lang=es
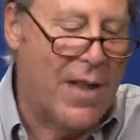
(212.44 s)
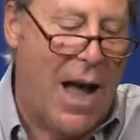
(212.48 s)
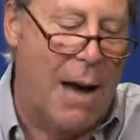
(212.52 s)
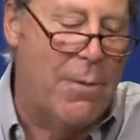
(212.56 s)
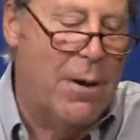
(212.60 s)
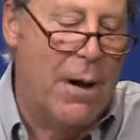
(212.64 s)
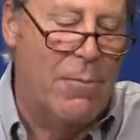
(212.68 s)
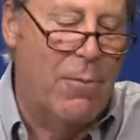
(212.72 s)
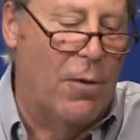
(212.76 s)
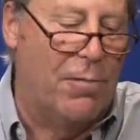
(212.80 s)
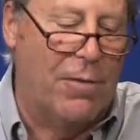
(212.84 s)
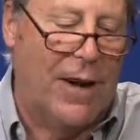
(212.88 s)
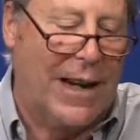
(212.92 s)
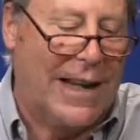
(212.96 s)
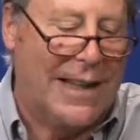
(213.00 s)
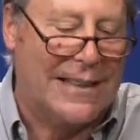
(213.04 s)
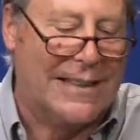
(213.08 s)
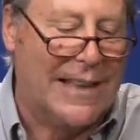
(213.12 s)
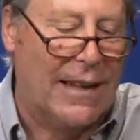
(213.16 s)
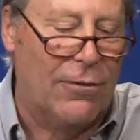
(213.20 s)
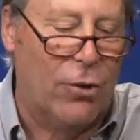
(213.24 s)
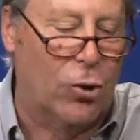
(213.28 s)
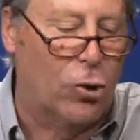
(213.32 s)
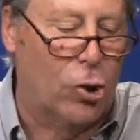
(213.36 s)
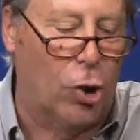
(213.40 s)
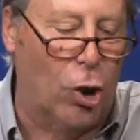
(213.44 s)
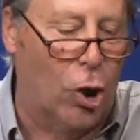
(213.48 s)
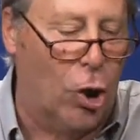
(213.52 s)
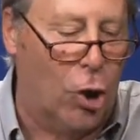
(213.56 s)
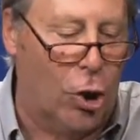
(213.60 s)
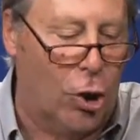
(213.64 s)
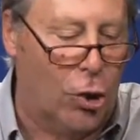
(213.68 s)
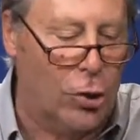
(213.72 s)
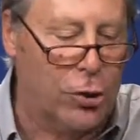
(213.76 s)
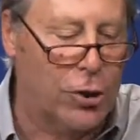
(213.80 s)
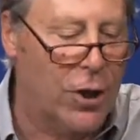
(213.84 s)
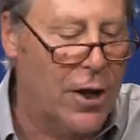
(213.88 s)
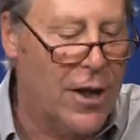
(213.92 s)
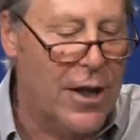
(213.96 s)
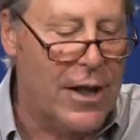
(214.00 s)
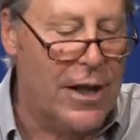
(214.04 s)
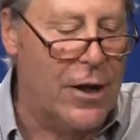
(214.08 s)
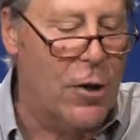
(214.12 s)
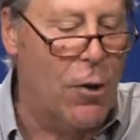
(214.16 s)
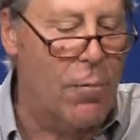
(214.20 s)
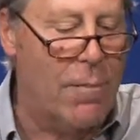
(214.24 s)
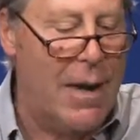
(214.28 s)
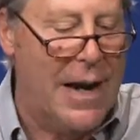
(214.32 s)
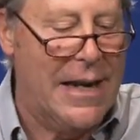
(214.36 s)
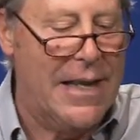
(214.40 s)
habremos fracasado todos
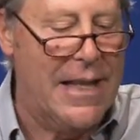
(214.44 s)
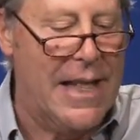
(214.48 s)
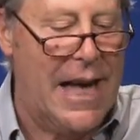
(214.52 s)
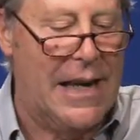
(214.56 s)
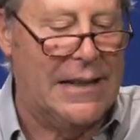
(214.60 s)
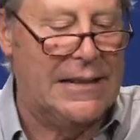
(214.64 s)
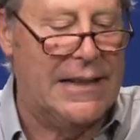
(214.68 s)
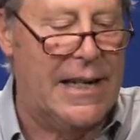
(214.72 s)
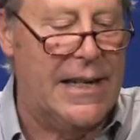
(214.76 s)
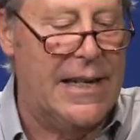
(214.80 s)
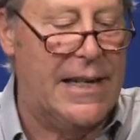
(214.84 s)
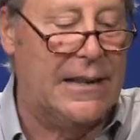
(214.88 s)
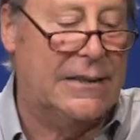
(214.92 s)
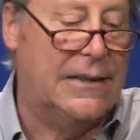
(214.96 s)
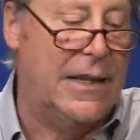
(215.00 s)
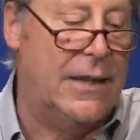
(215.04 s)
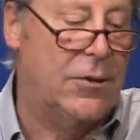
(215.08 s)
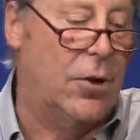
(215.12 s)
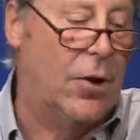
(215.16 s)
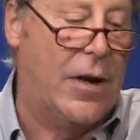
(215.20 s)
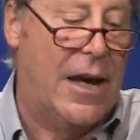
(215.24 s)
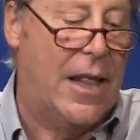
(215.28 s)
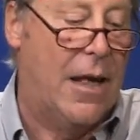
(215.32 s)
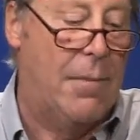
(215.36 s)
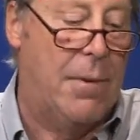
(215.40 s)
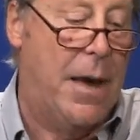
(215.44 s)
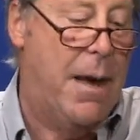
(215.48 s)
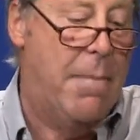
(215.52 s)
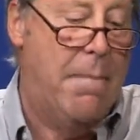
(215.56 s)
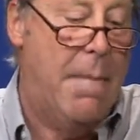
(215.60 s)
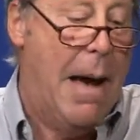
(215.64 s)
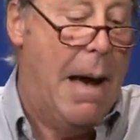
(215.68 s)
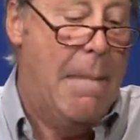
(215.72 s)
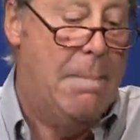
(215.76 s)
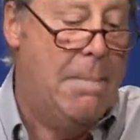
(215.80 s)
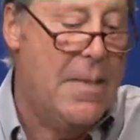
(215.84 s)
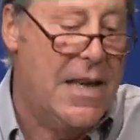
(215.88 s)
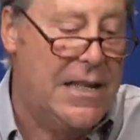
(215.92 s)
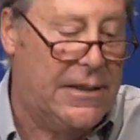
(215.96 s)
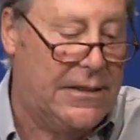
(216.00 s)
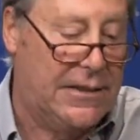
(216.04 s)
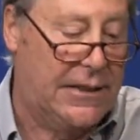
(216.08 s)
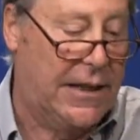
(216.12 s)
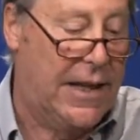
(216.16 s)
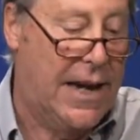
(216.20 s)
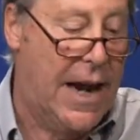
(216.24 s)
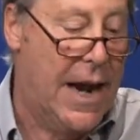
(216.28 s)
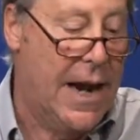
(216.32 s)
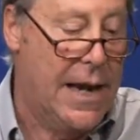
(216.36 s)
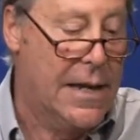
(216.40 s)
y la humanidad seguirá siendo cada vez más
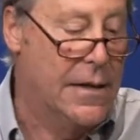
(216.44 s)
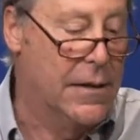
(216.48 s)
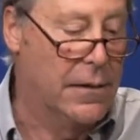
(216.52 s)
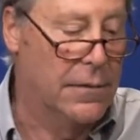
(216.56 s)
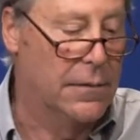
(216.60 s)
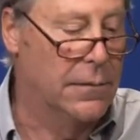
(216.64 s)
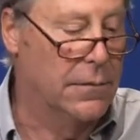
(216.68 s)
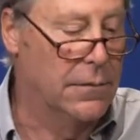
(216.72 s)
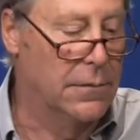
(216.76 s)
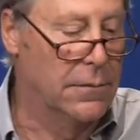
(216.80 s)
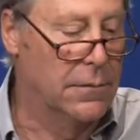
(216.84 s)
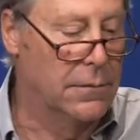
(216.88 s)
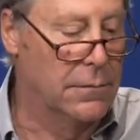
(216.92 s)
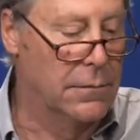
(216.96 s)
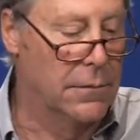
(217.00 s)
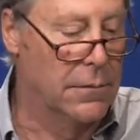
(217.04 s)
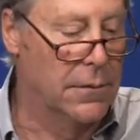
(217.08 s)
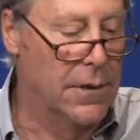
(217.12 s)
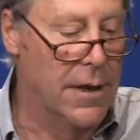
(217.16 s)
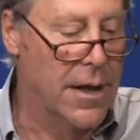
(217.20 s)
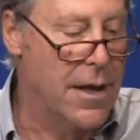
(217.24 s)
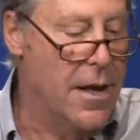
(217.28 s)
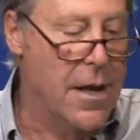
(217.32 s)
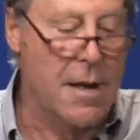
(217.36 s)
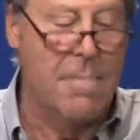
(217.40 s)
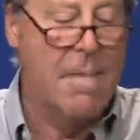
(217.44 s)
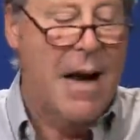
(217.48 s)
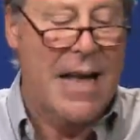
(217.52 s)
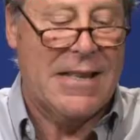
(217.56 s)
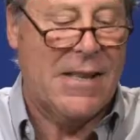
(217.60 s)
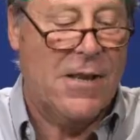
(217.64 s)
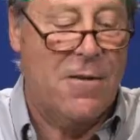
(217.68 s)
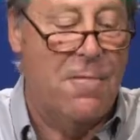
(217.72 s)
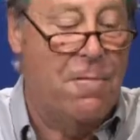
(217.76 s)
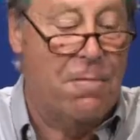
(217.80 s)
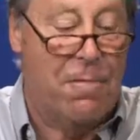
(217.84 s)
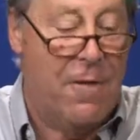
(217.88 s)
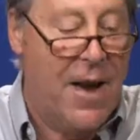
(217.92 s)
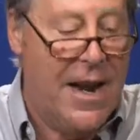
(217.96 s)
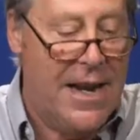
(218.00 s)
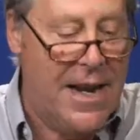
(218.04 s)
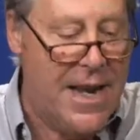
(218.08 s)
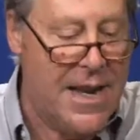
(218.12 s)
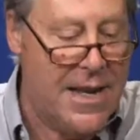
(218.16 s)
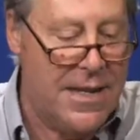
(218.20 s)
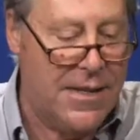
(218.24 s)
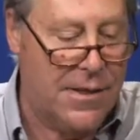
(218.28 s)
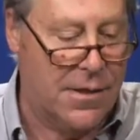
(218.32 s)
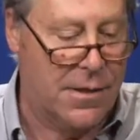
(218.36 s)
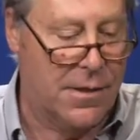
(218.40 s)
mísera y más
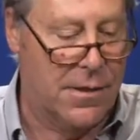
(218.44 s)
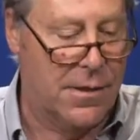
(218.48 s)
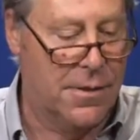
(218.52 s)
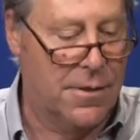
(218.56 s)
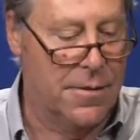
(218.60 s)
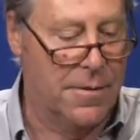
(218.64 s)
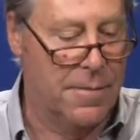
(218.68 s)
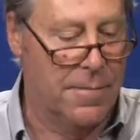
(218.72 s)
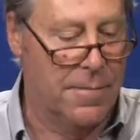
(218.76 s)
infeliz.